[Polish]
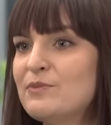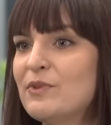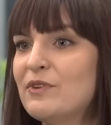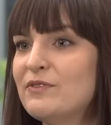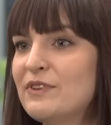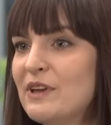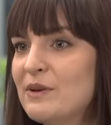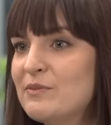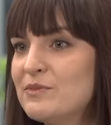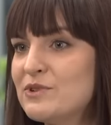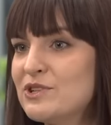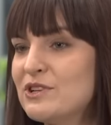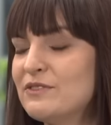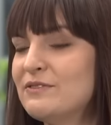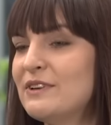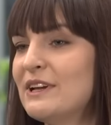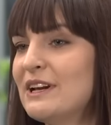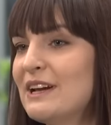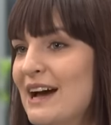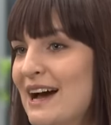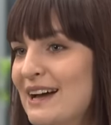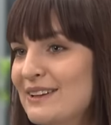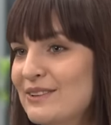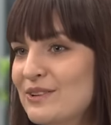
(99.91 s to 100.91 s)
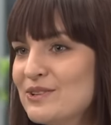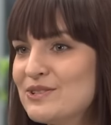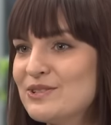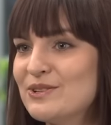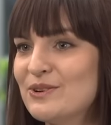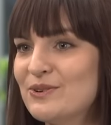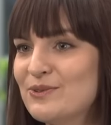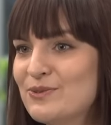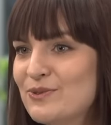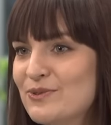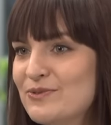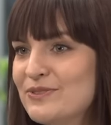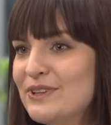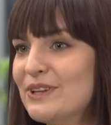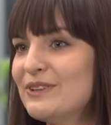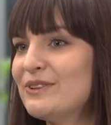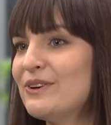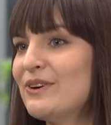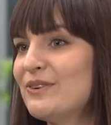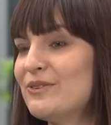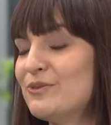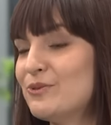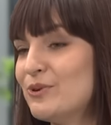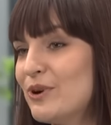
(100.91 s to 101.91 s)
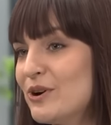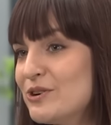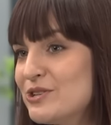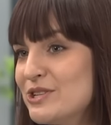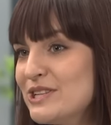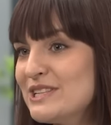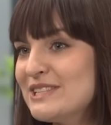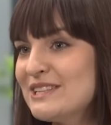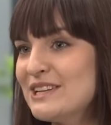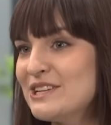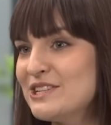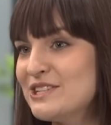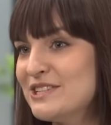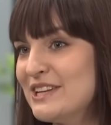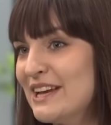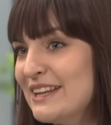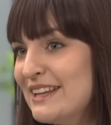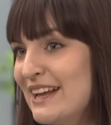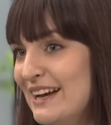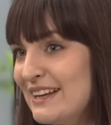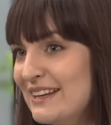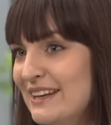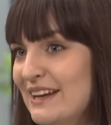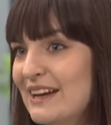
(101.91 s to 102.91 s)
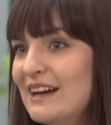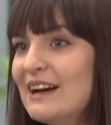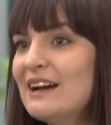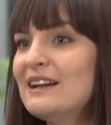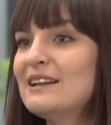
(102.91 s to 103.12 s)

bo wiemy, że Wielkanoc to głównie to uroczyste śniadanie,